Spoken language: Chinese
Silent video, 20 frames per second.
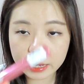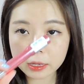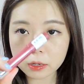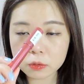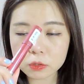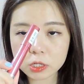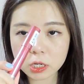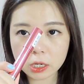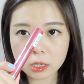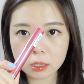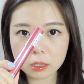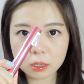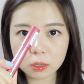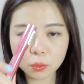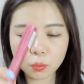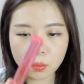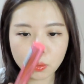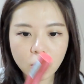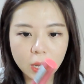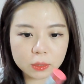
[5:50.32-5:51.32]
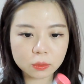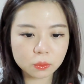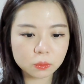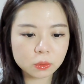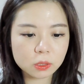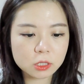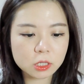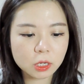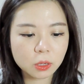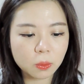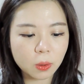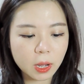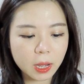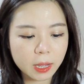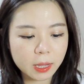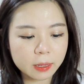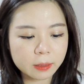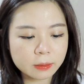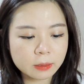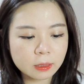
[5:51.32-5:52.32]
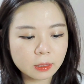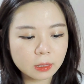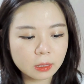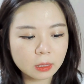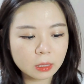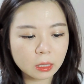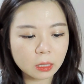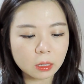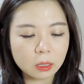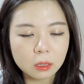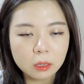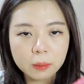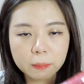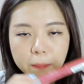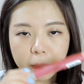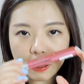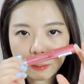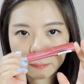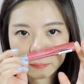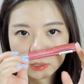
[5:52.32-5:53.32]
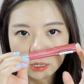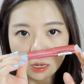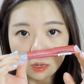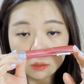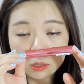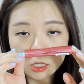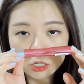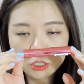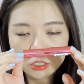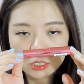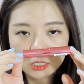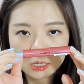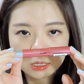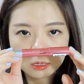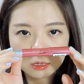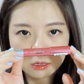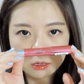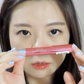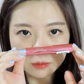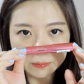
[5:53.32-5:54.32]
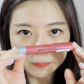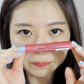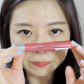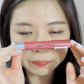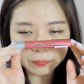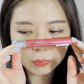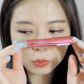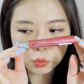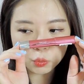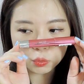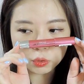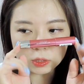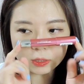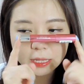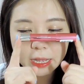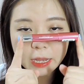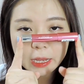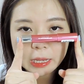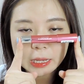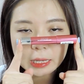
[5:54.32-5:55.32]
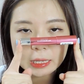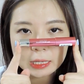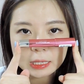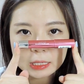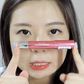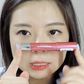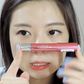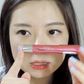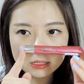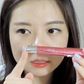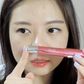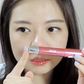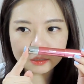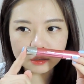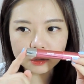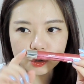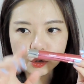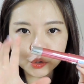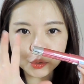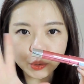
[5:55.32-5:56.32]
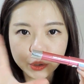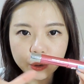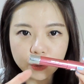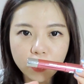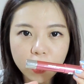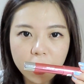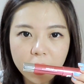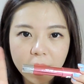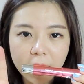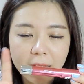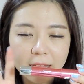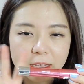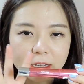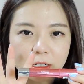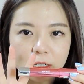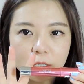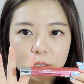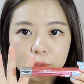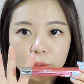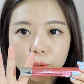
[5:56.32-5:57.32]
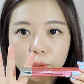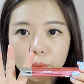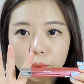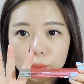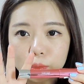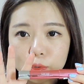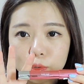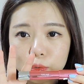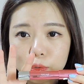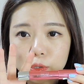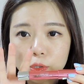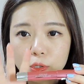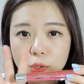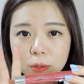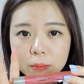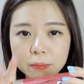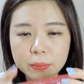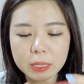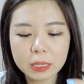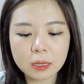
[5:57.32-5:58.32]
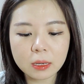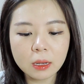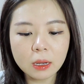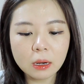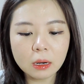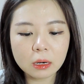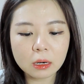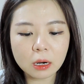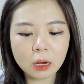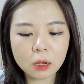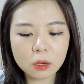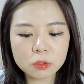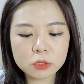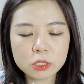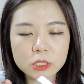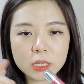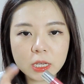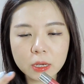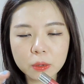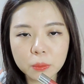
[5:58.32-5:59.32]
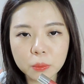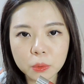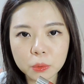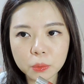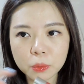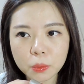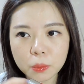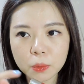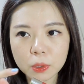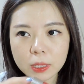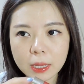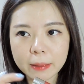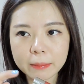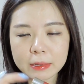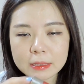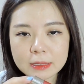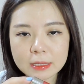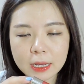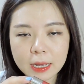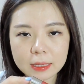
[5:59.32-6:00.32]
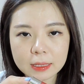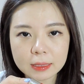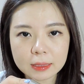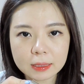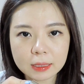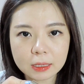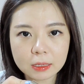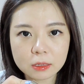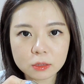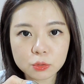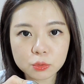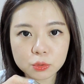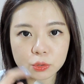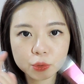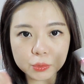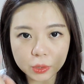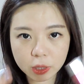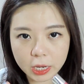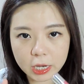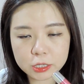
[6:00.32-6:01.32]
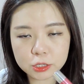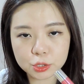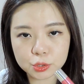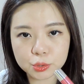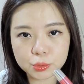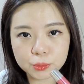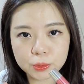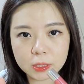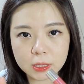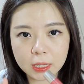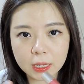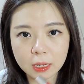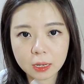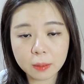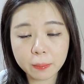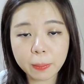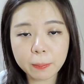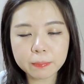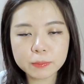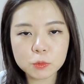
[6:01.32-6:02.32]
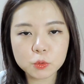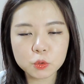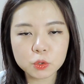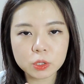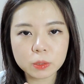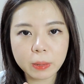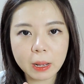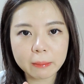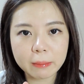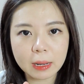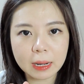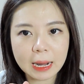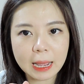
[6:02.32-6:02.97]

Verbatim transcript: 还有这个露华浓的这款，呃，lip balm，然后它是这个就是带水光感的这种就是唇笔，然后之前我用过他们家的那个，就是最开始出的那个，就是胖